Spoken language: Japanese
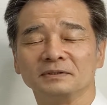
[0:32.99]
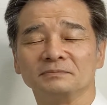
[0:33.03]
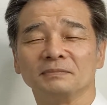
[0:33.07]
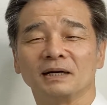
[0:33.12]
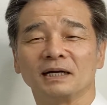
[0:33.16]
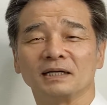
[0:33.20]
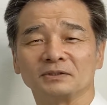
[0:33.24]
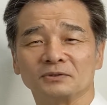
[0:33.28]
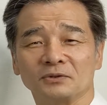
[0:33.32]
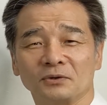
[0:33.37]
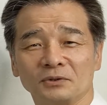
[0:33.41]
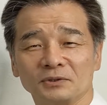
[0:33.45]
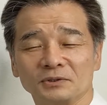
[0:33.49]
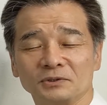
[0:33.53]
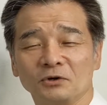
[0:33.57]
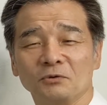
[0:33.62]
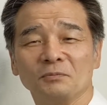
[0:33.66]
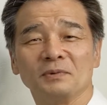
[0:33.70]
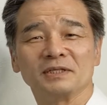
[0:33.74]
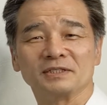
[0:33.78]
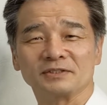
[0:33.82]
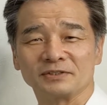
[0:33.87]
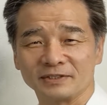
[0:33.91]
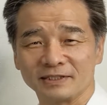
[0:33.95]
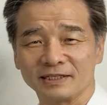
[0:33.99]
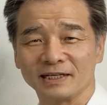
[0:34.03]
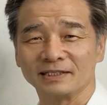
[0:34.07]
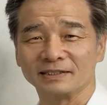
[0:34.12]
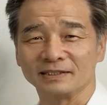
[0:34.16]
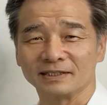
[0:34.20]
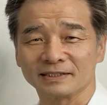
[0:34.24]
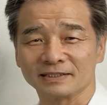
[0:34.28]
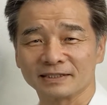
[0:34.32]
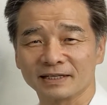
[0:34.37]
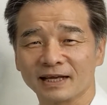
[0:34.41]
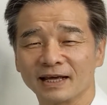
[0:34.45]
まあ、そういうお祭りな
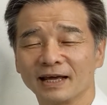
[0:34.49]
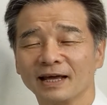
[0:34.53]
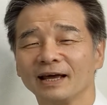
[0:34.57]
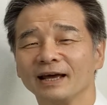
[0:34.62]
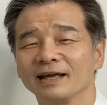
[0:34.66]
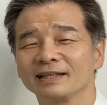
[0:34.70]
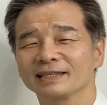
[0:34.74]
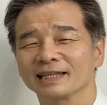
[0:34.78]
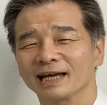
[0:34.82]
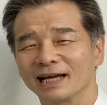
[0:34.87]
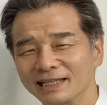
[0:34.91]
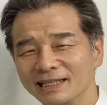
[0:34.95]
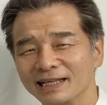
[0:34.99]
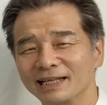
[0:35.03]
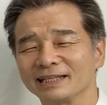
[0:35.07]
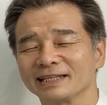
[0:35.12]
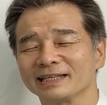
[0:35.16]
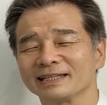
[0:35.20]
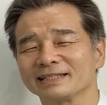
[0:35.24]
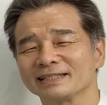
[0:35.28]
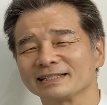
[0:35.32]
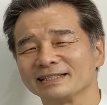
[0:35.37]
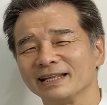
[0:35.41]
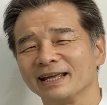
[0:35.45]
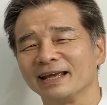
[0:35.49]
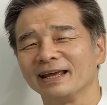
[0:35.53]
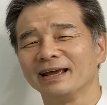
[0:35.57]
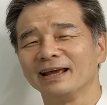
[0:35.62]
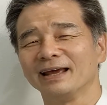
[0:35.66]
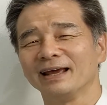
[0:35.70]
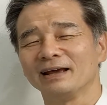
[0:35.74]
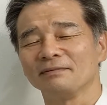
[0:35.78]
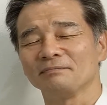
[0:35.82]
んですねただですね、